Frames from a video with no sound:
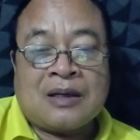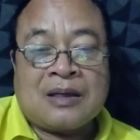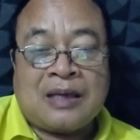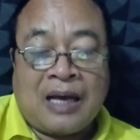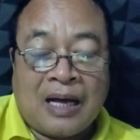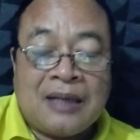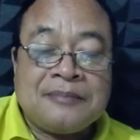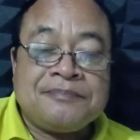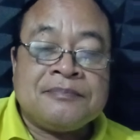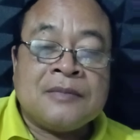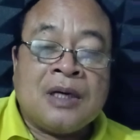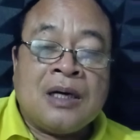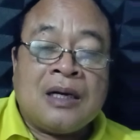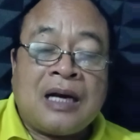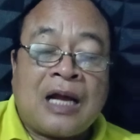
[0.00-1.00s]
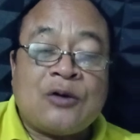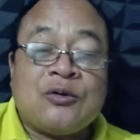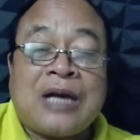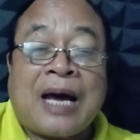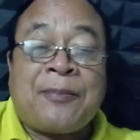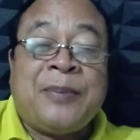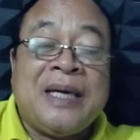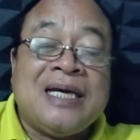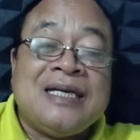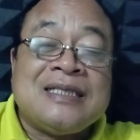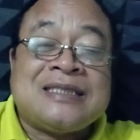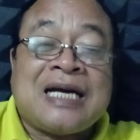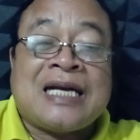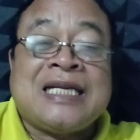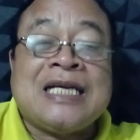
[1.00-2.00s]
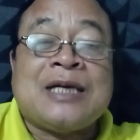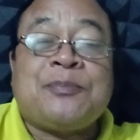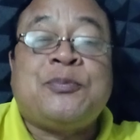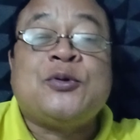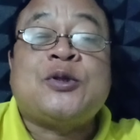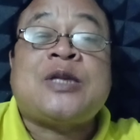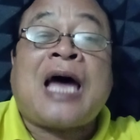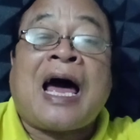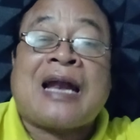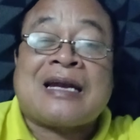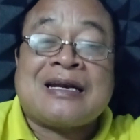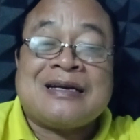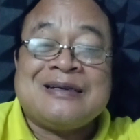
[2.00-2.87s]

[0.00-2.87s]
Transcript: Ya. Lalu nabi ini jadi rebutan.